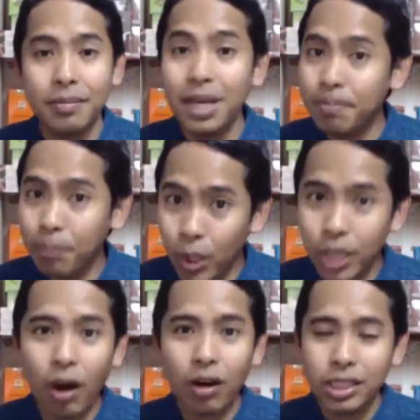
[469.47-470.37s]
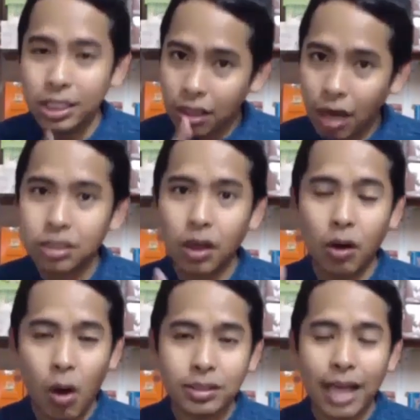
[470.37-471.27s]
มีปุ๋ยก๊อก1ก๊อก
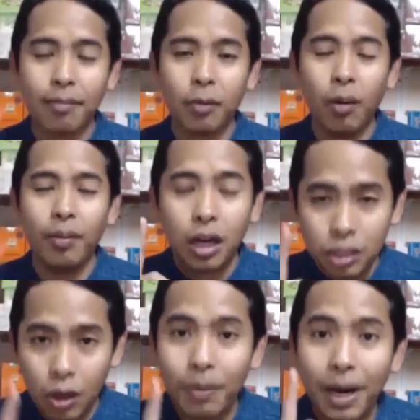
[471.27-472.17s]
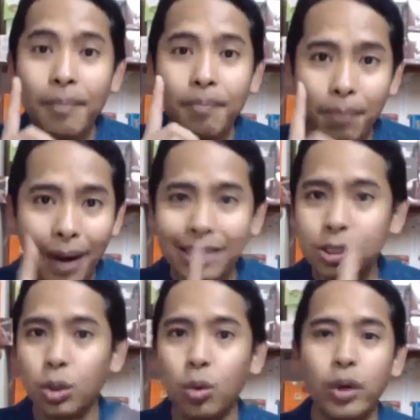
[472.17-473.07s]
2ก๊อก3 ครบ ก็จะต้องเพิ่มพลัส
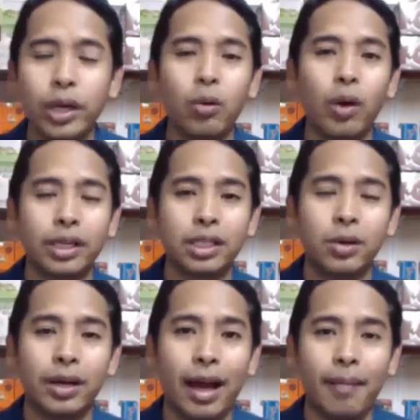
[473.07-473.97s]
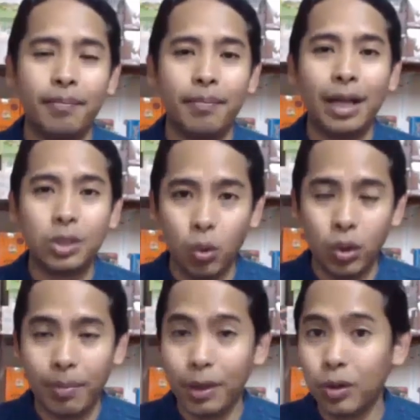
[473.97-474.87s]
ทูอีกขวดหนึ่งด้วยครับพลัสทู
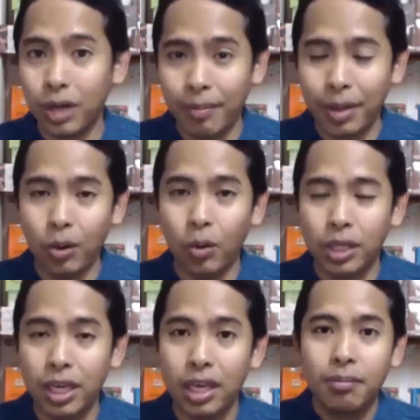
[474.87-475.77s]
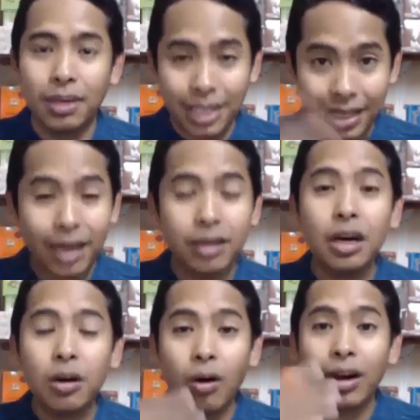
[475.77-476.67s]
เนี่ยเป็นกรดอะมิโนที่มันจะเน้น
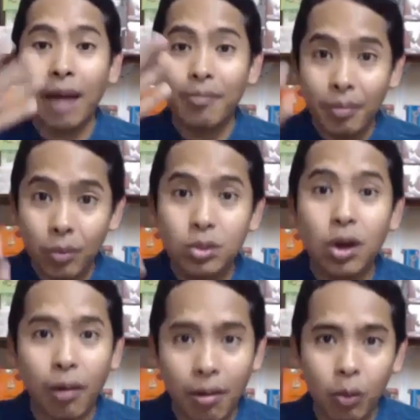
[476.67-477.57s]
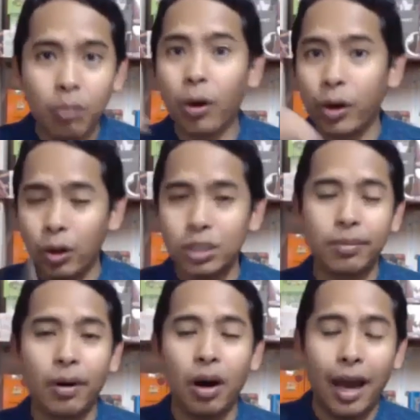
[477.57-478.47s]
เรื่องของการบำรุงดอกบำรุงผลโดยเฉ
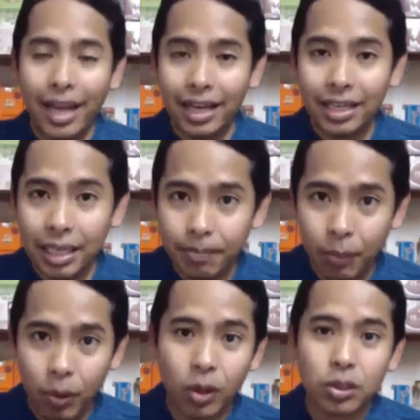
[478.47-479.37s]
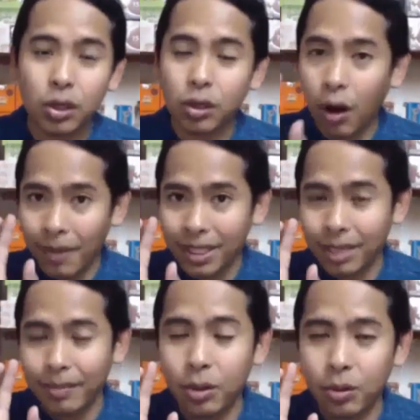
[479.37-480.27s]
พาะอันนี้คือ ปุ๋ยของจอนคอยมัน
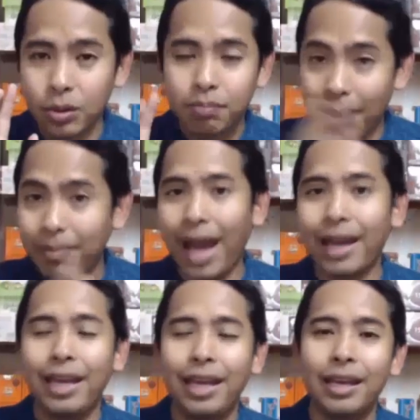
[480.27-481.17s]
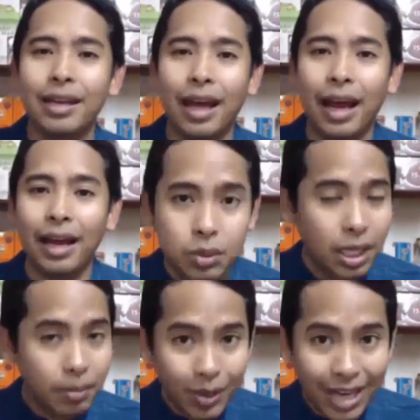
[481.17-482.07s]
มีอยู่ประมาณนี้นะฮะ
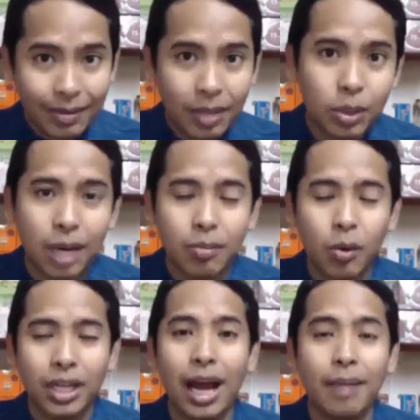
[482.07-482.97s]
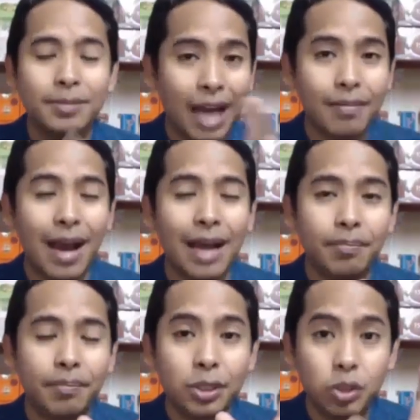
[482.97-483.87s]
ซึ่งปุ๋ยน้ำทั้งหมดทั้งมวลนี่นะครับสามารถ
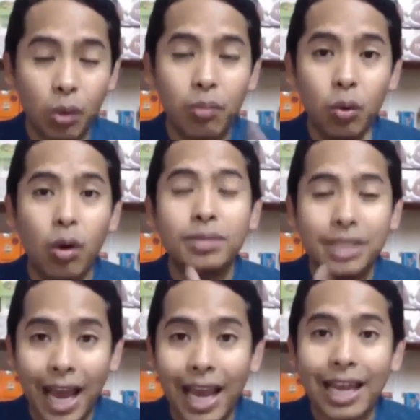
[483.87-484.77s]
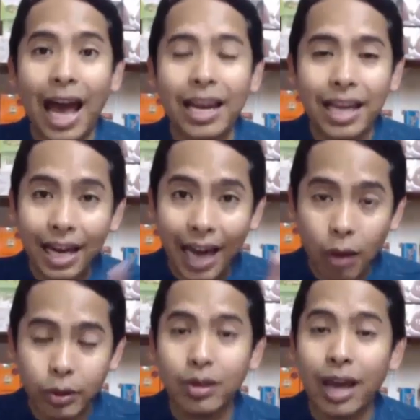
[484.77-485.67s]
ผสมรวมใช้ได้ในครา
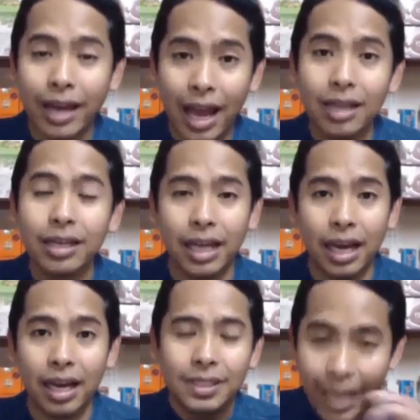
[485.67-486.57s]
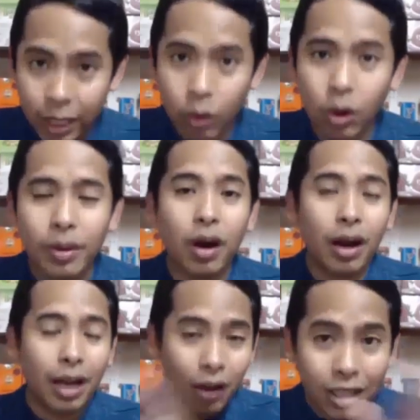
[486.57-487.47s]
วเดียวกันได้เลยนะฮะใส่ยูลง ไป
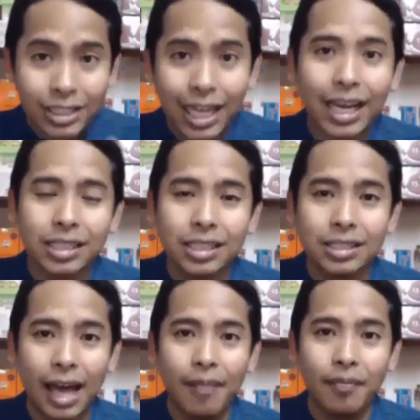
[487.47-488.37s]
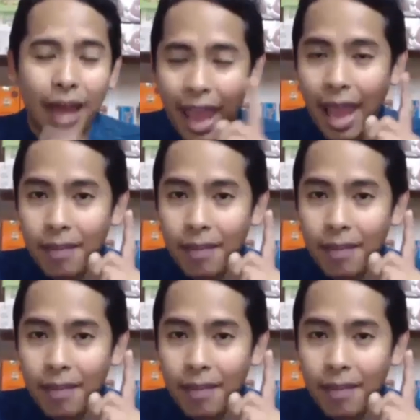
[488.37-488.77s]
ก่อน แล้ว ค่อยใส่อย่างอื่น ตาม แต่